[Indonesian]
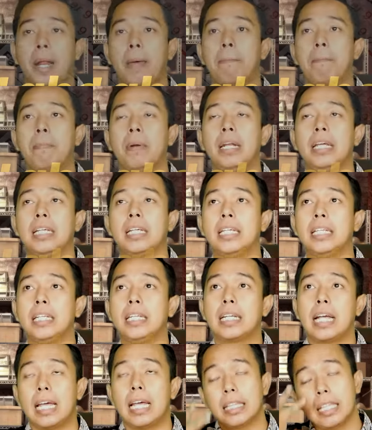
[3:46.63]
labeling
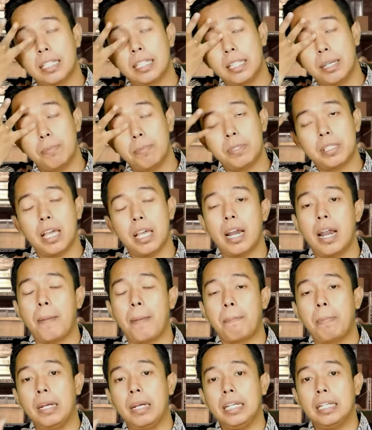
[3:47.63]
ini kaitannya bisa
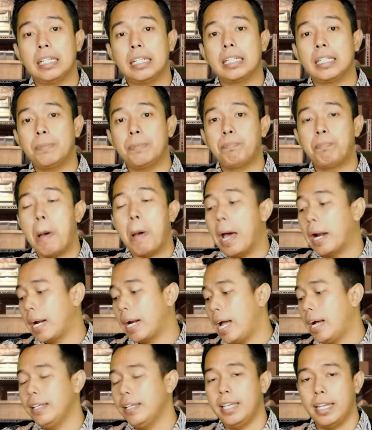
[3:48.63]
labeling ke
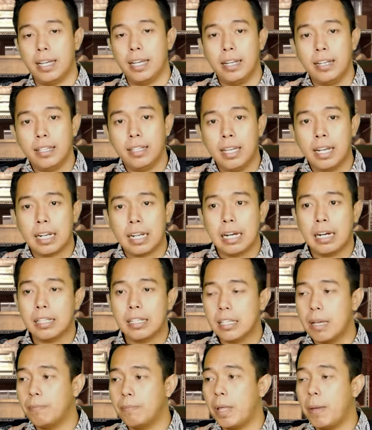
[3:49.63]
barangnya ya karena
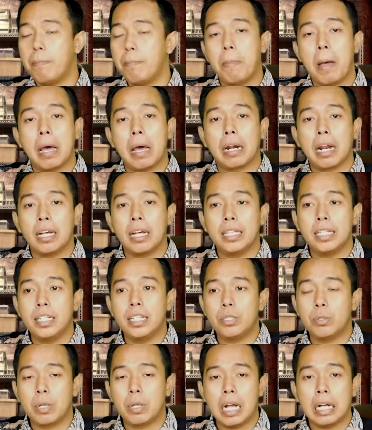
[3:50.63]
sometimes barang
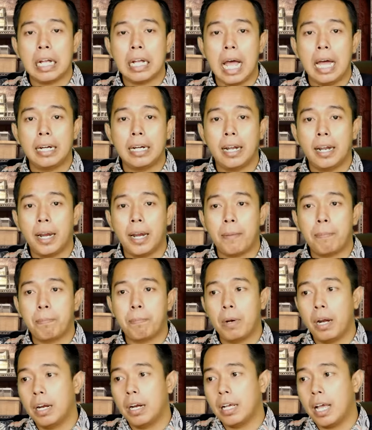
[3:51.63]
ini juga nggak ada
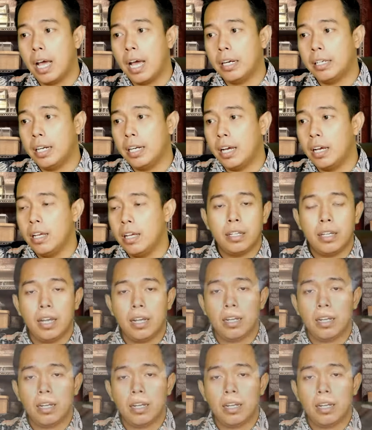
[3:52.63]
label, nggak ada ya